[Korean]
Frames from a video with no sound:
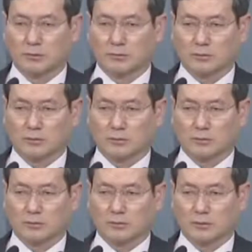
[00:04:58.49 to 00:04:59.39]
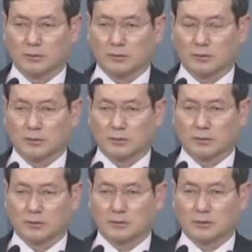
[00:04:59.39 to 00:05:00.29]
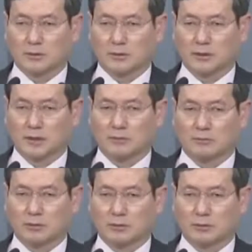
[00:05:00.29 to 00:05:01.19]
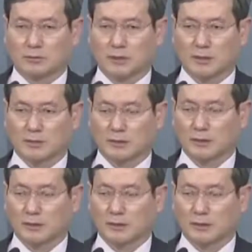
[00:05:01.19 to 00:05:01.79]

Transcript: 또 이 저는 잘은 모르지만